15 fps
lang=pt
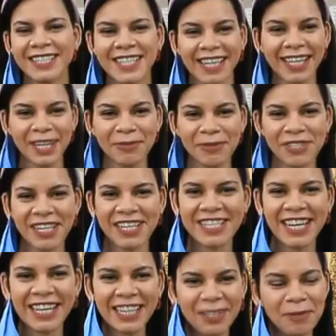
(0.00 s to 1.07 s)
Chegamos, gente,
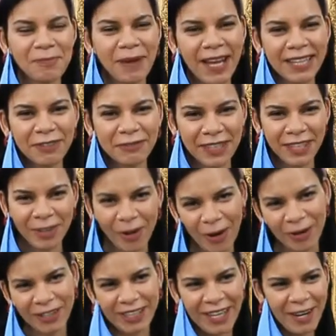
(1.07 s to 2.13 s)
aqui no Parque Van
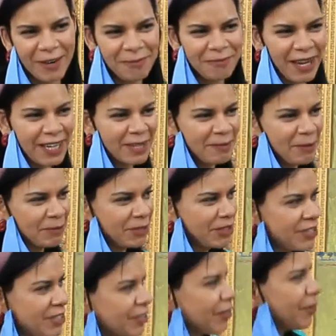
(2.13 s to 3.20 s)
Gogh. É um parque bem
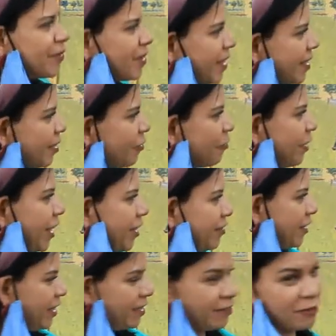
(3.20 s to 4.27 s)
bonitinho, como vocês estão vendo,
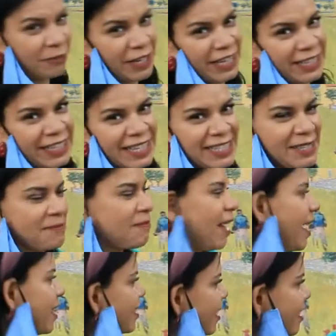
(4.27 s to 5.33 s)
vocês vão ver aí nas
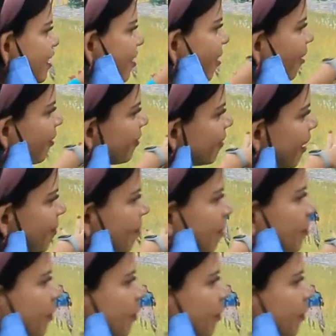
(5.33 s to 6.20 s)
imagens, ó. É bem